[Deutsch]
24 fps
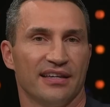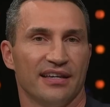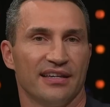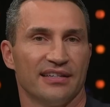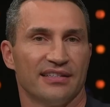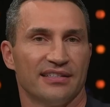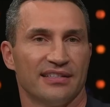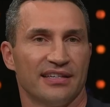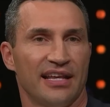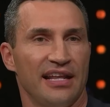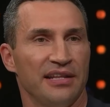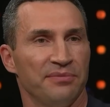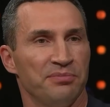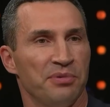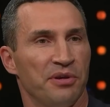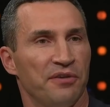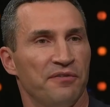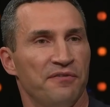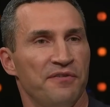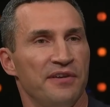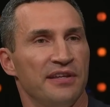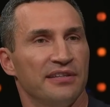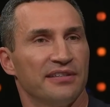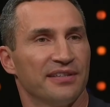es hält mich
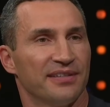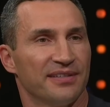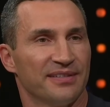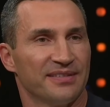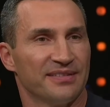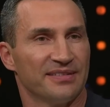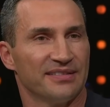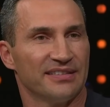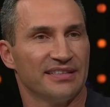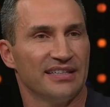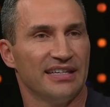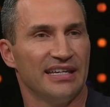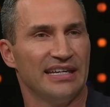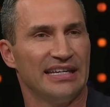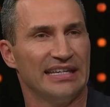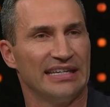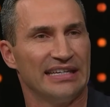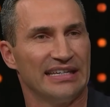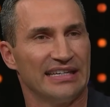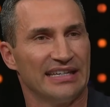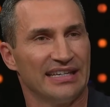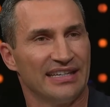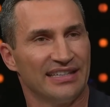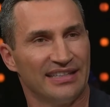fit.
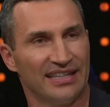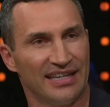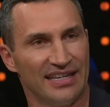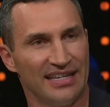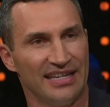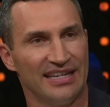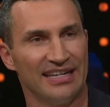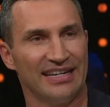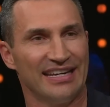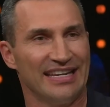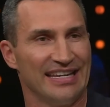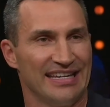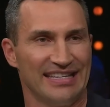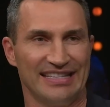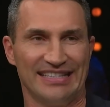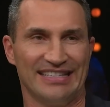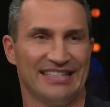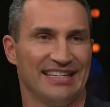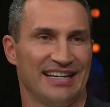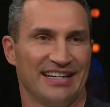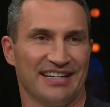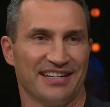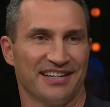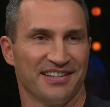Ich trainiere jeden
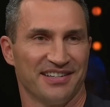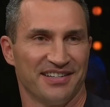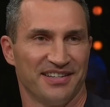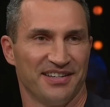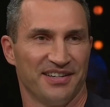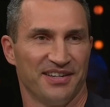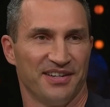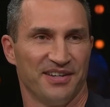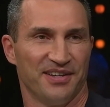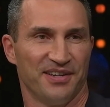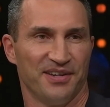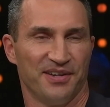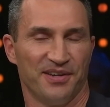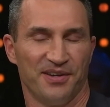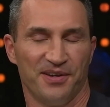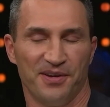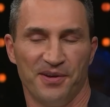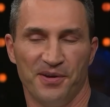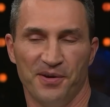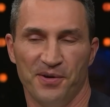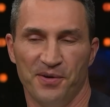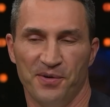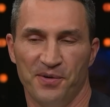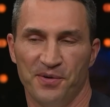Tag.
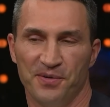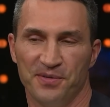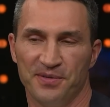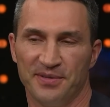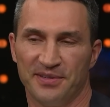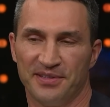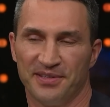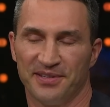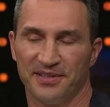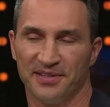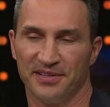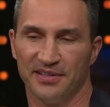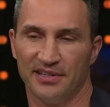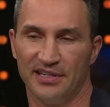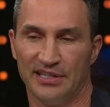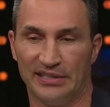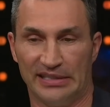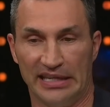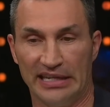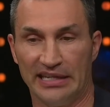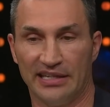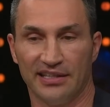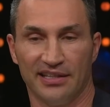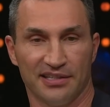Und ich
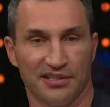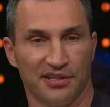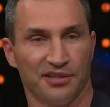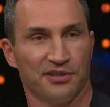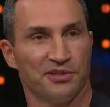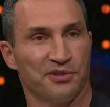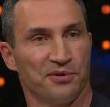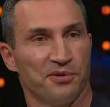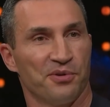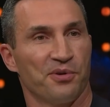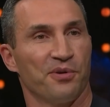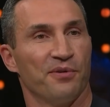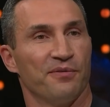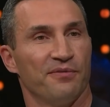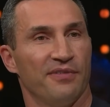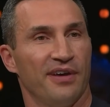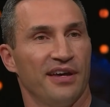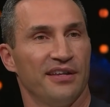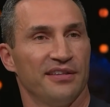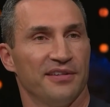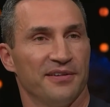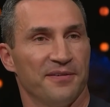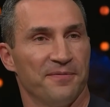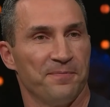denke, dass ich zurückkommen
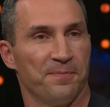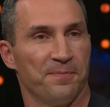werde.